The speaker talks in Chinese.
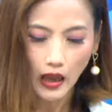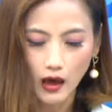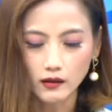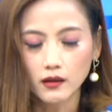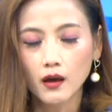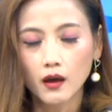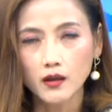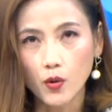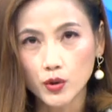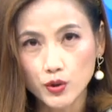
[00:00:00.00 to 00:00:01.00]
好。
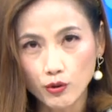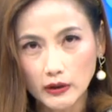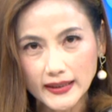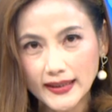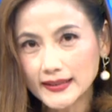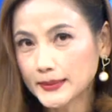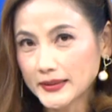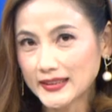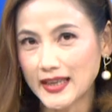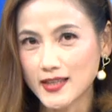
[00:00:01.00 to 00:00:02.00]
那我昨天是
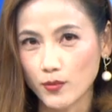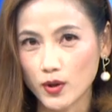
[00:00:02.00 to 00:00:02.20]
不是在这